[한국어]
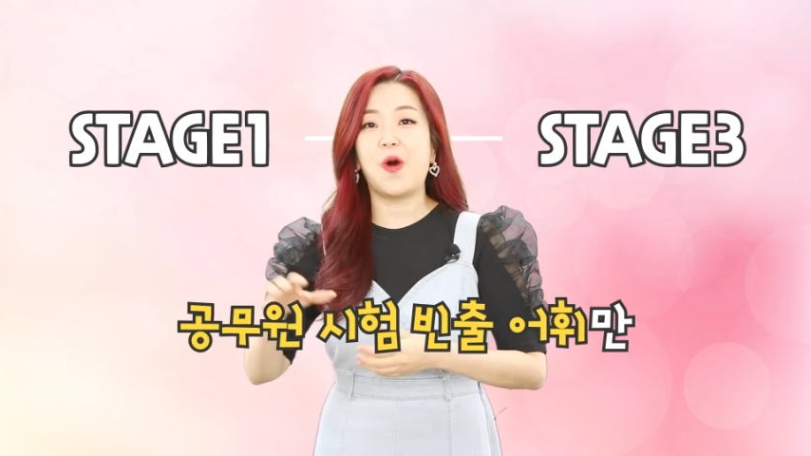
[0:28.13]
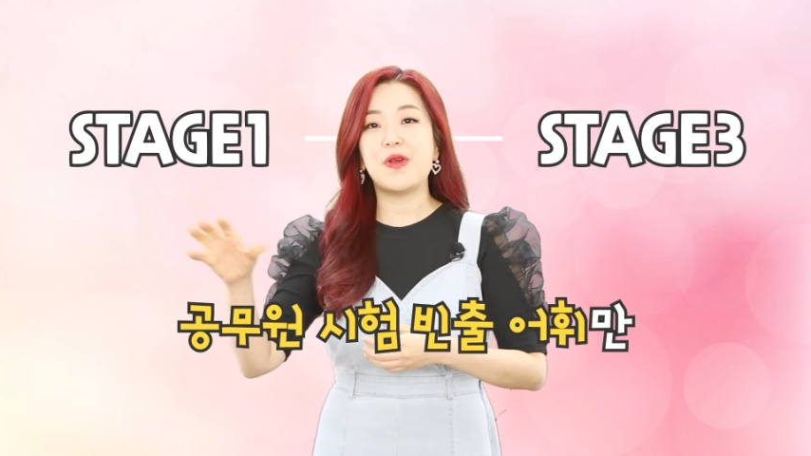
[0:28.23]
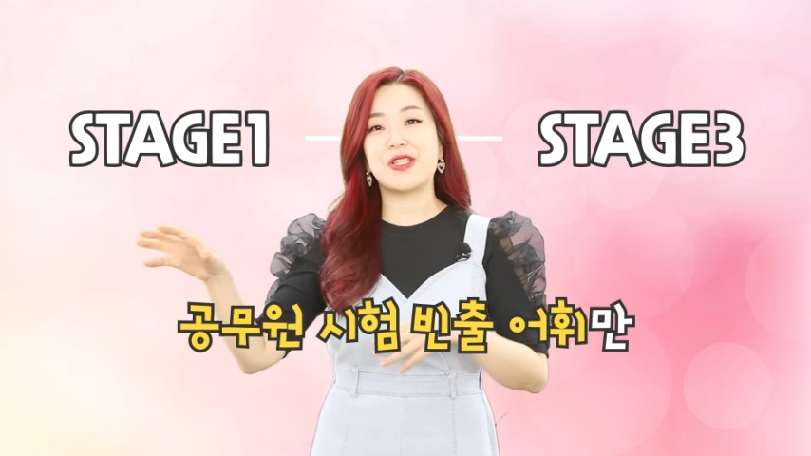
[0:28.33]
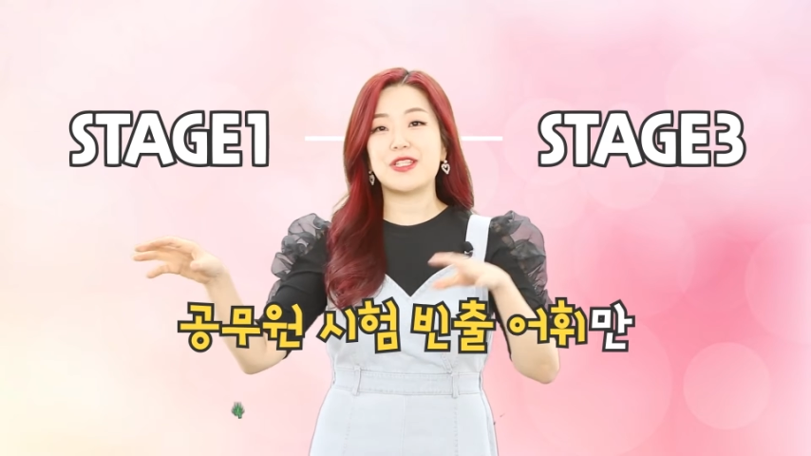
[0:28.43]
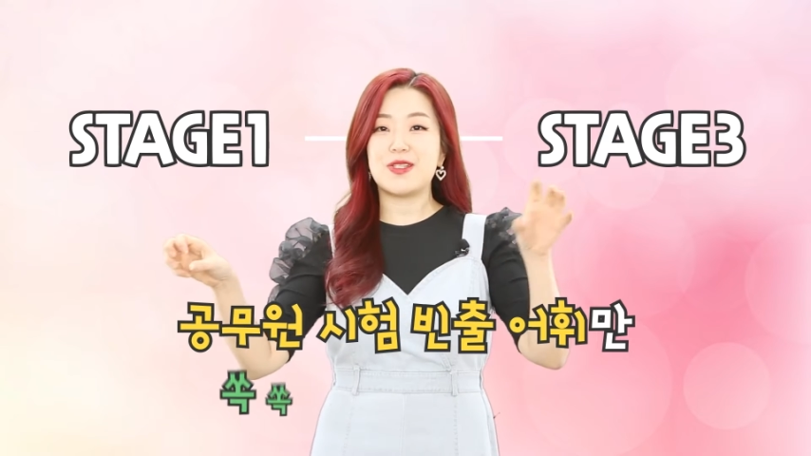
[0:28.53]

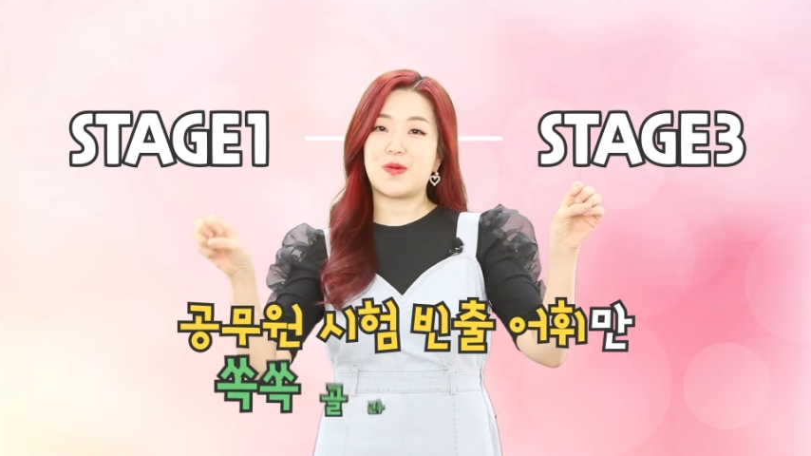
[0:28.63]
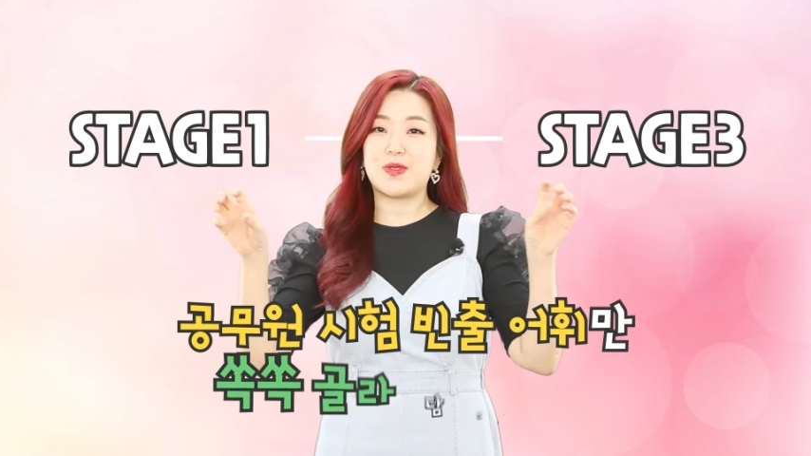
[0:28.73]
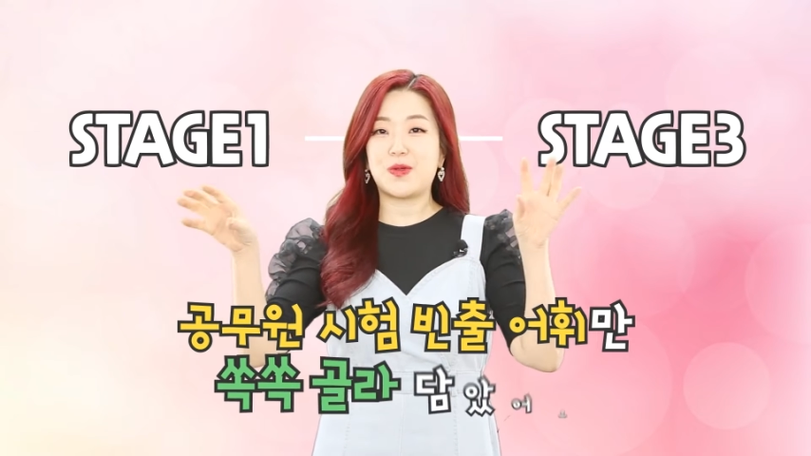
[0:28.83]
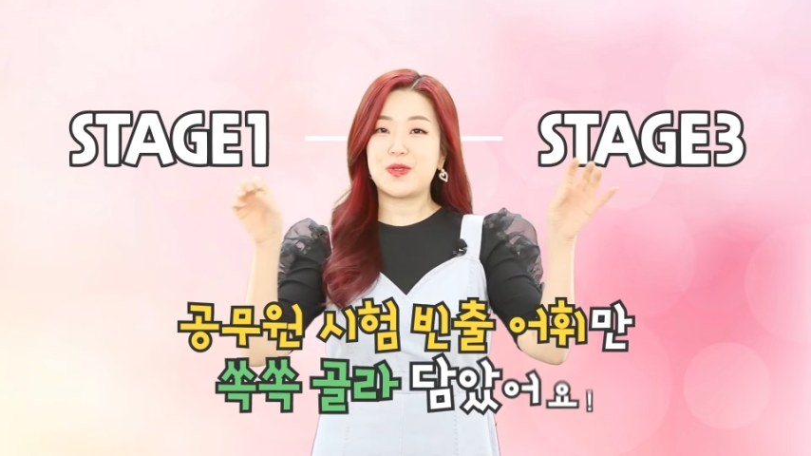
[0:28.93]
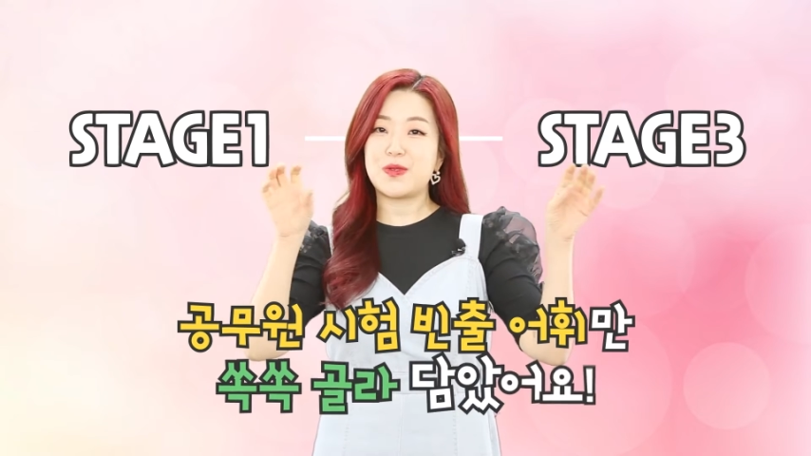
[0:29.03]
어휘들을
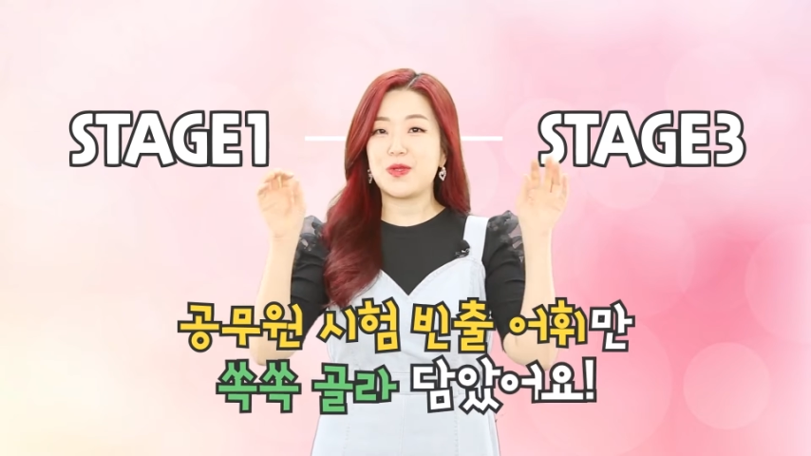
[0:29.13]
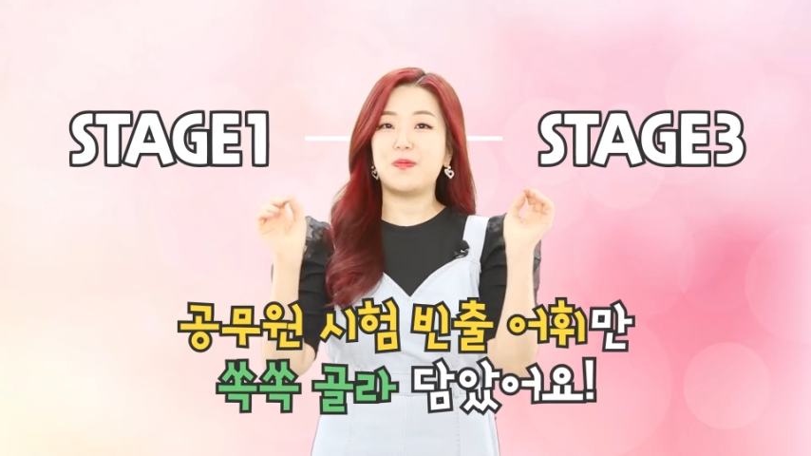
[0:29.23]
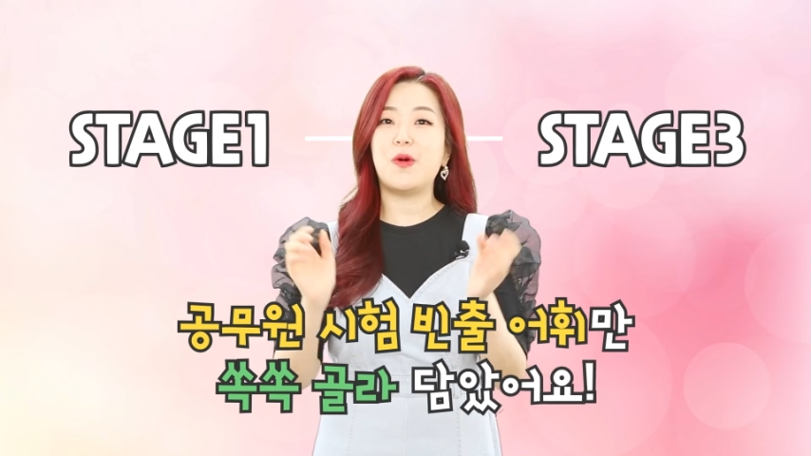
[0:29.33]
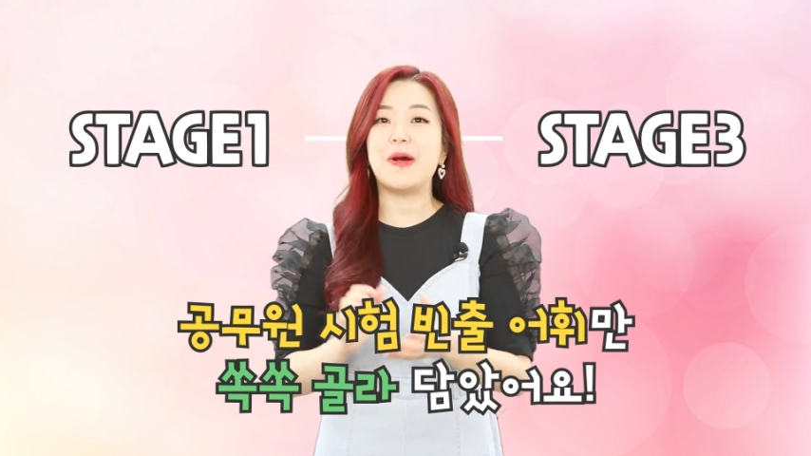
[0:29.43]
쏙쏙쏙쏙